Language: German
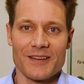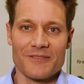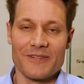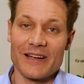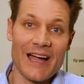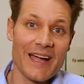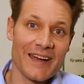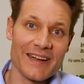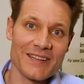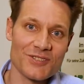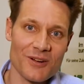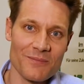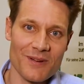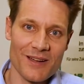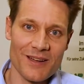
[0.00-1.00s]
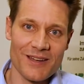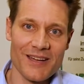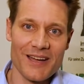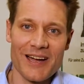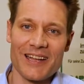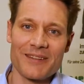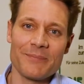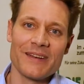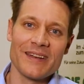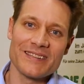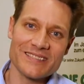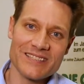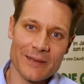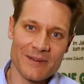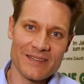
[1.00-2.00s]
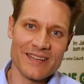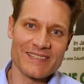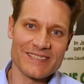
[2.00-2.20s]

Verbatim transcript: Vergangenen Sommer hat Ministerpräsident